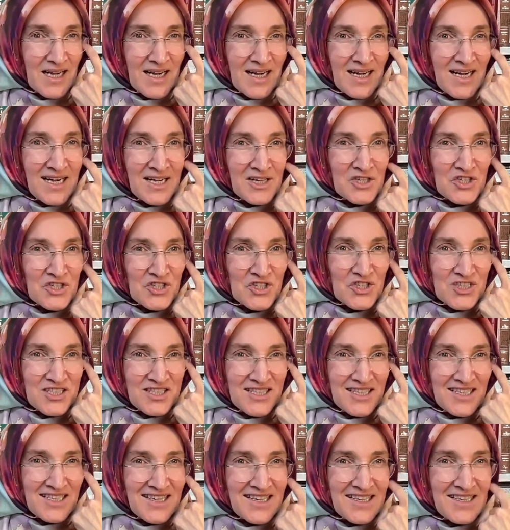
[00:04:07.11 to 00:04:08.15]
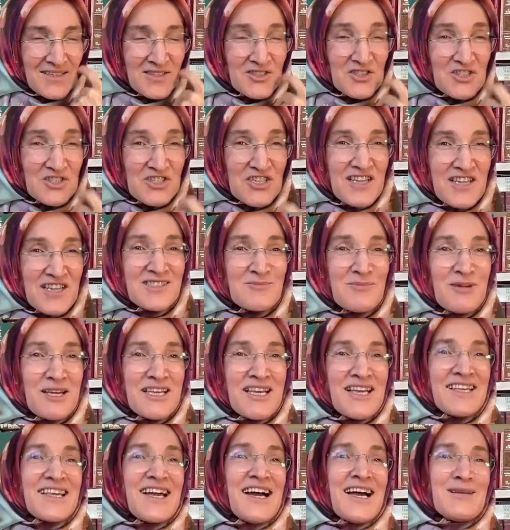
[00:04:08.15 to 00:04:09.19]
Aşk ile
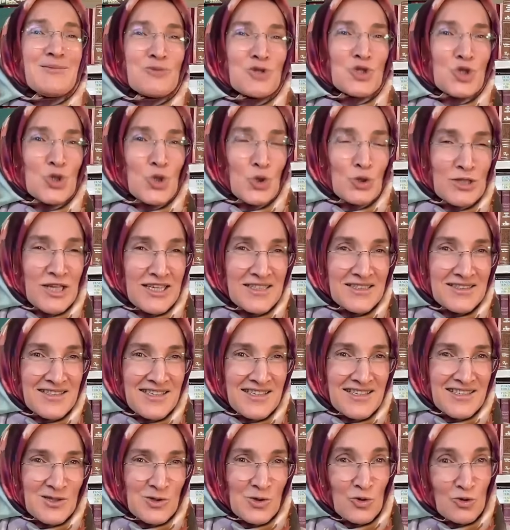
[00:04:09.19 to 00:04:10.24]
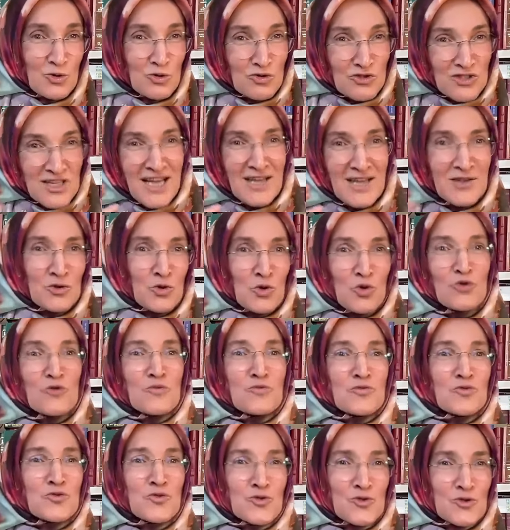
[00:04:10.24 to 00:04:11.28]
cezbeye gelmiş olanlarız. O yüzden
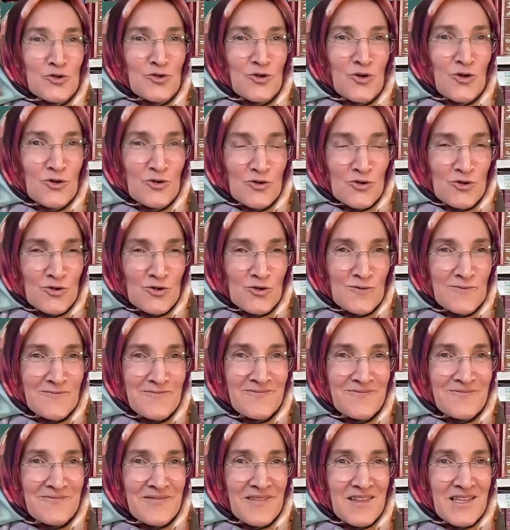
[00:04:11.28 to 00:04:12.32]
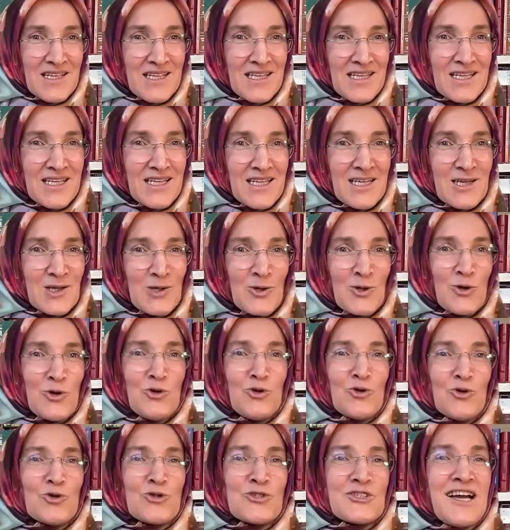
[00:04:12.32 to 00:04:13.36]
dönüp duruyoruz. O
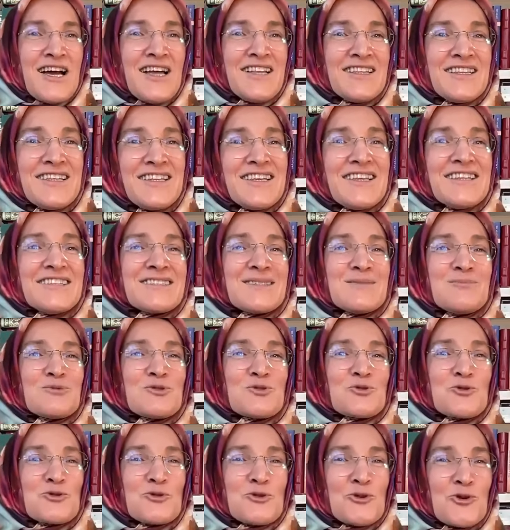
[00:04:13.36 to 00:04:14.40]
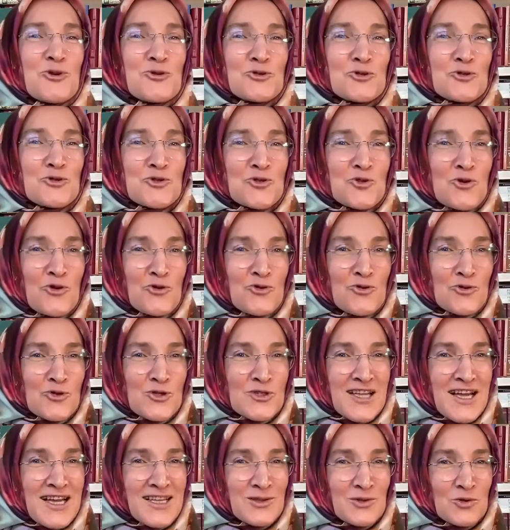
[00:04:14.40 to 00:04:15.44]
yüzden gezip duruyoruz. O
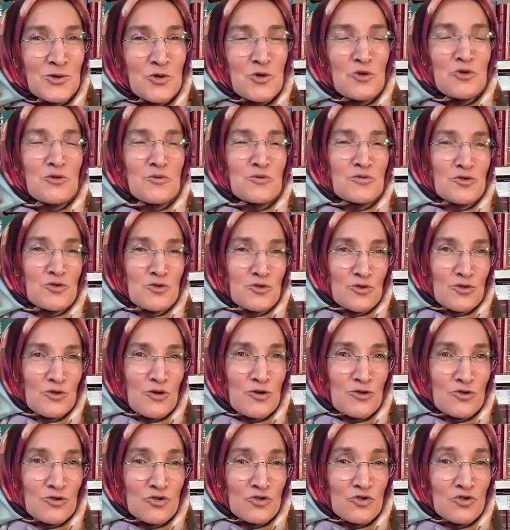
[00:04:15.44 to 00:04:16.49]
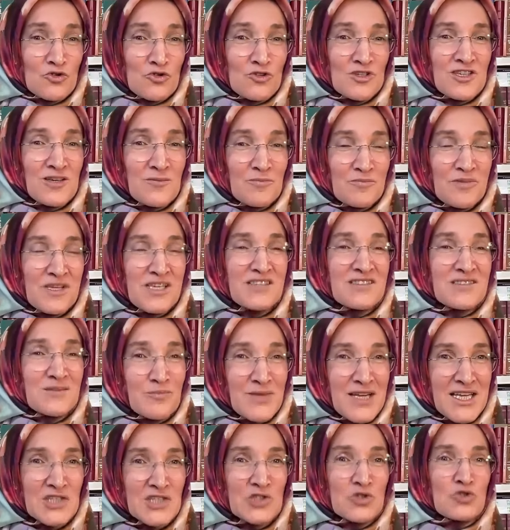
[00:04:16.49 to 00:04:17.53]
yüzden dönüp duruyoruz. Çünkü biz
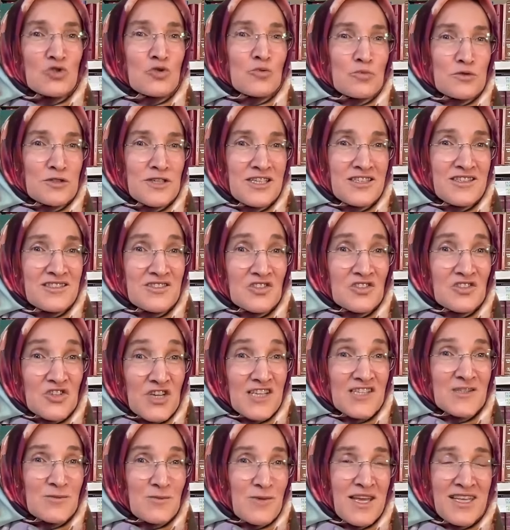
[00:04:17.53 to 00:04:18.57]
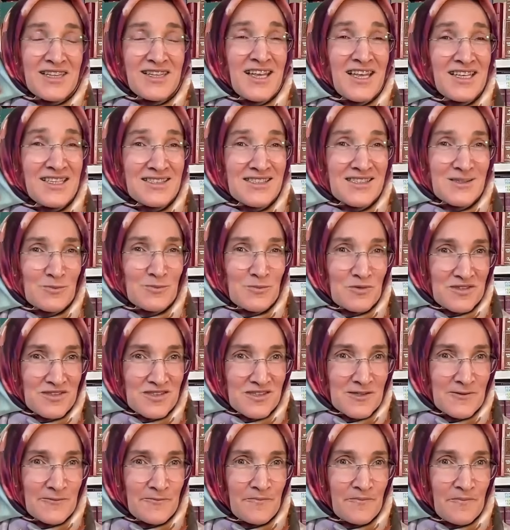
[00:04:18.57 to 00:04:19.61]
meczuplarız, cezbedeyiz
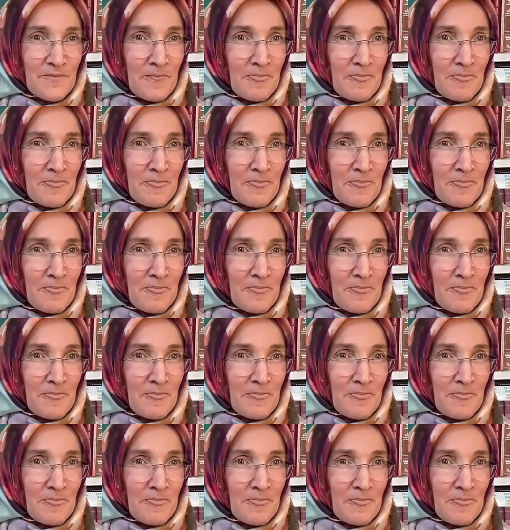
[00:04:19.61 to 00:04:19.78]
biz.